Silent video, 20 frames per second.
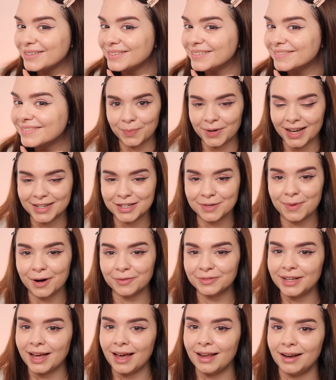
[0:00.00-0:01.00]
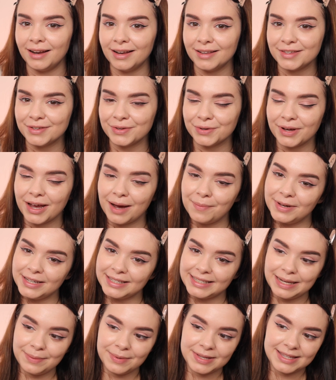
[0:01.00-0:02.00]
Wir kommen gleich nochmal auf den Eyeliner zurück, aber
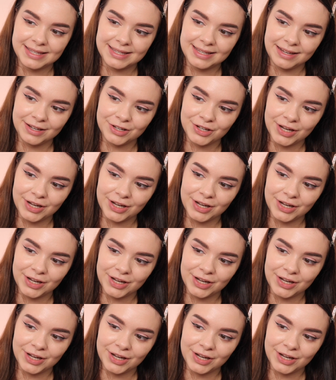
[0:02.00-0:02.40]
ich nehme jetzt die